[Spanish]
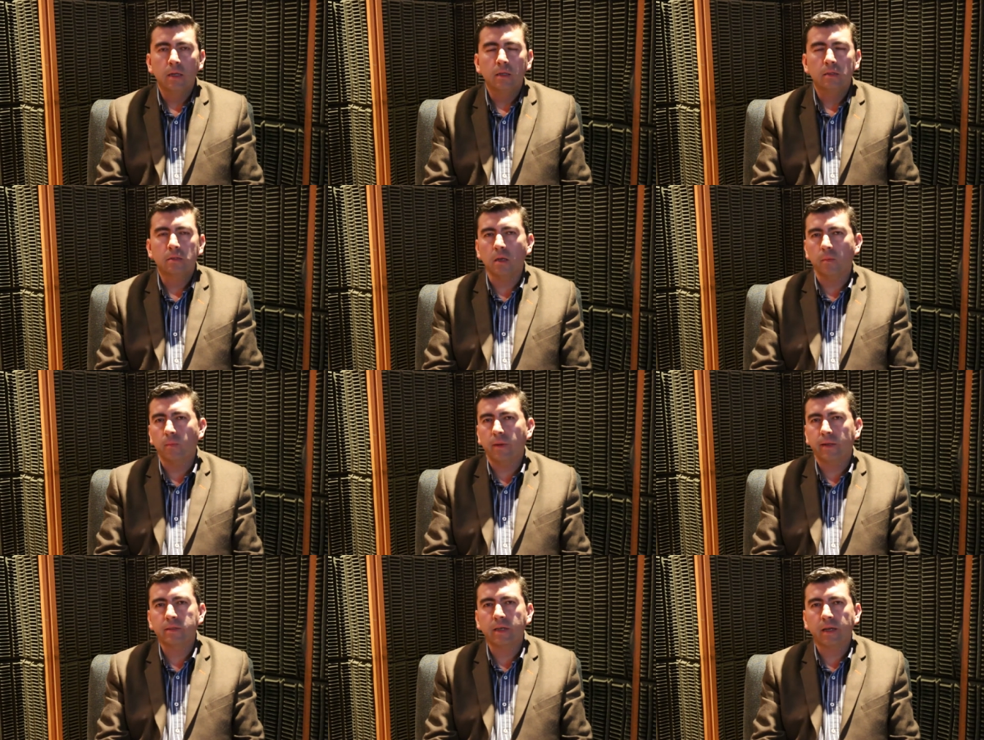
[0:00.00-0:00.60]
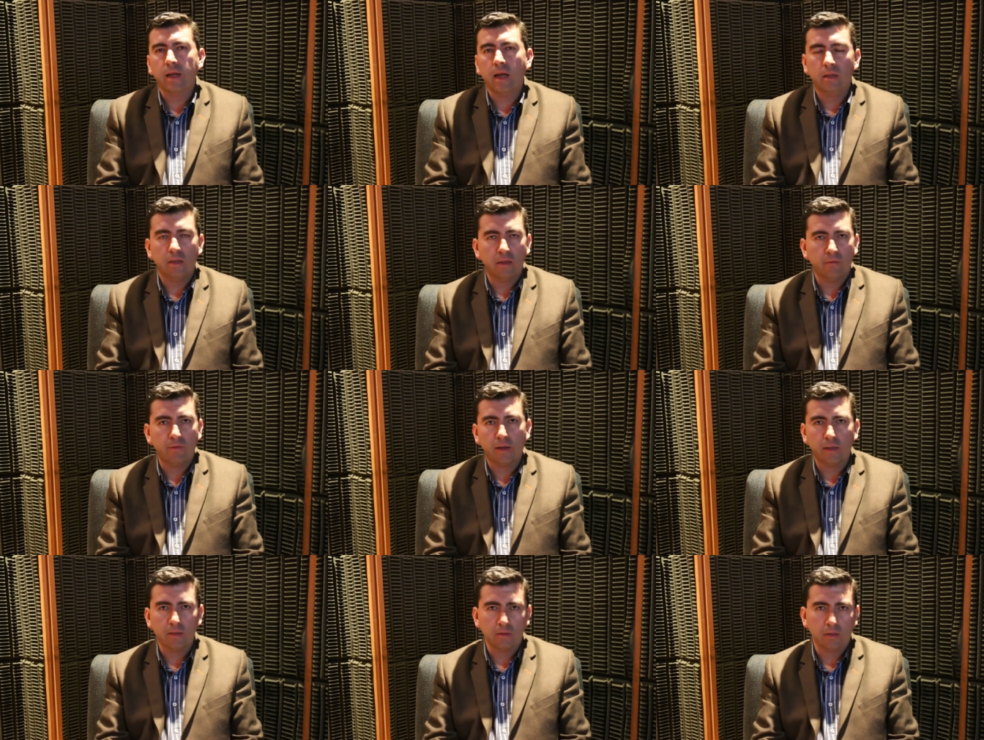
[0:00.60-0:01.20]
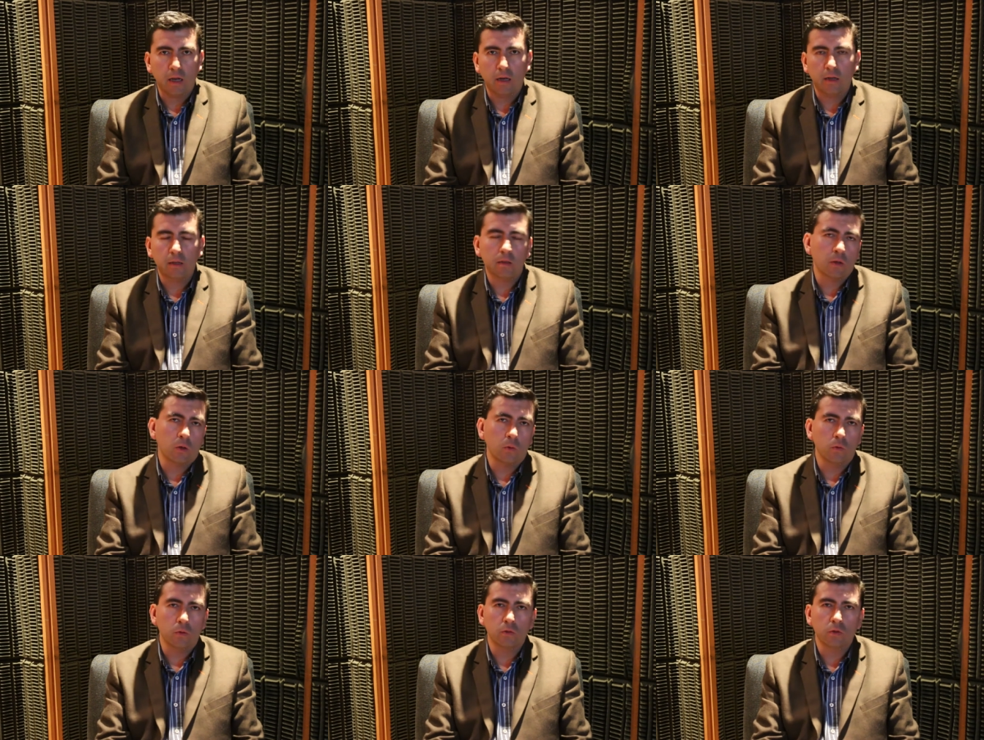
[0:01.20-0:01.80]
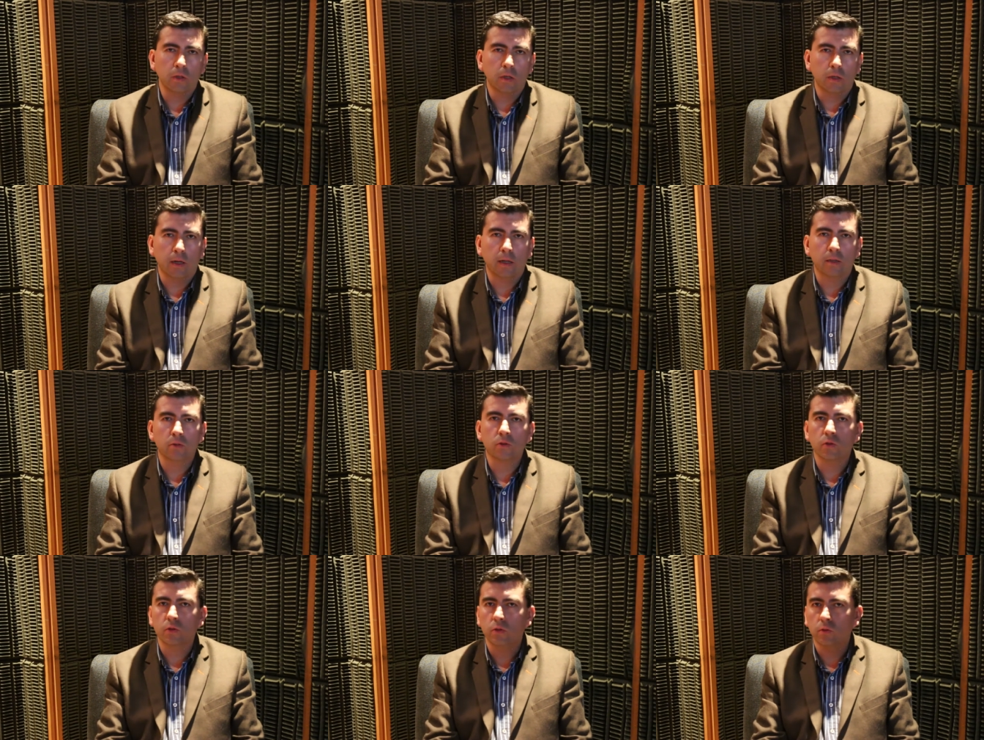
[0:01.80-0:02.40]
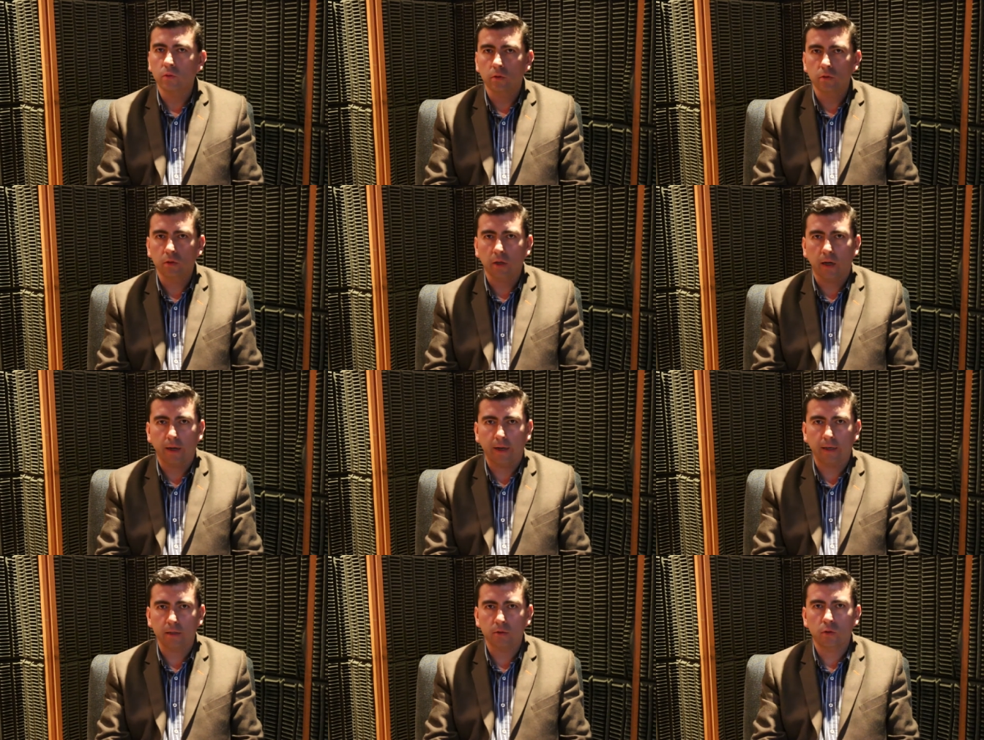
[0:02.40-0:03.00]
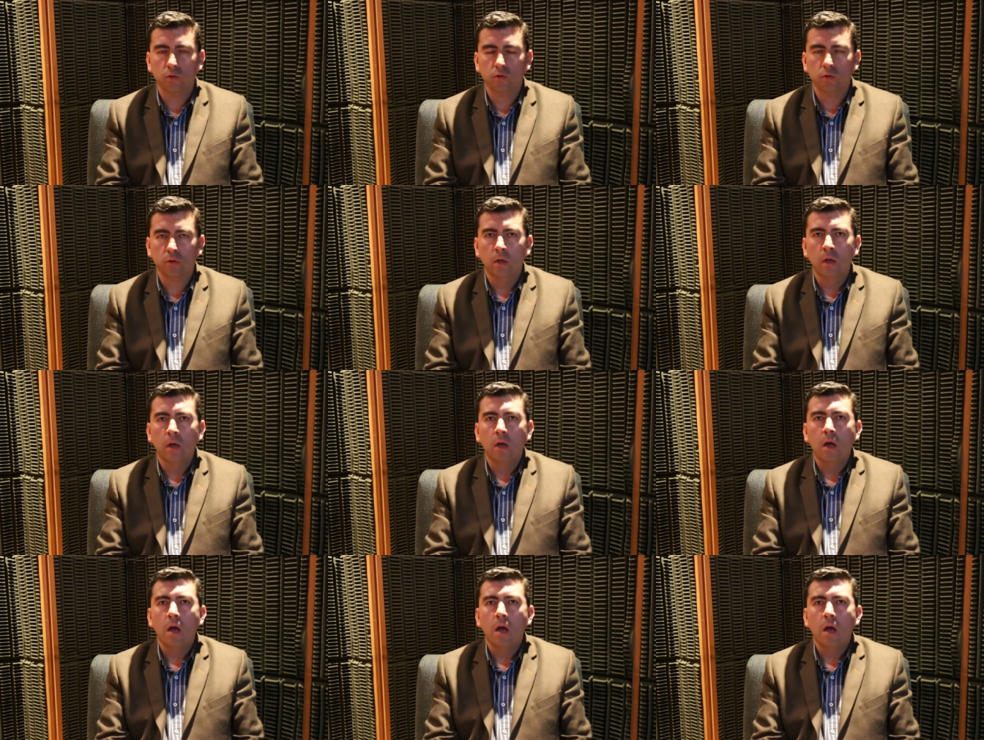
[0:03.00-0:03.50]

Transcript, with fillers: siempre será el diferencial entre unos ingresos y unos egresos.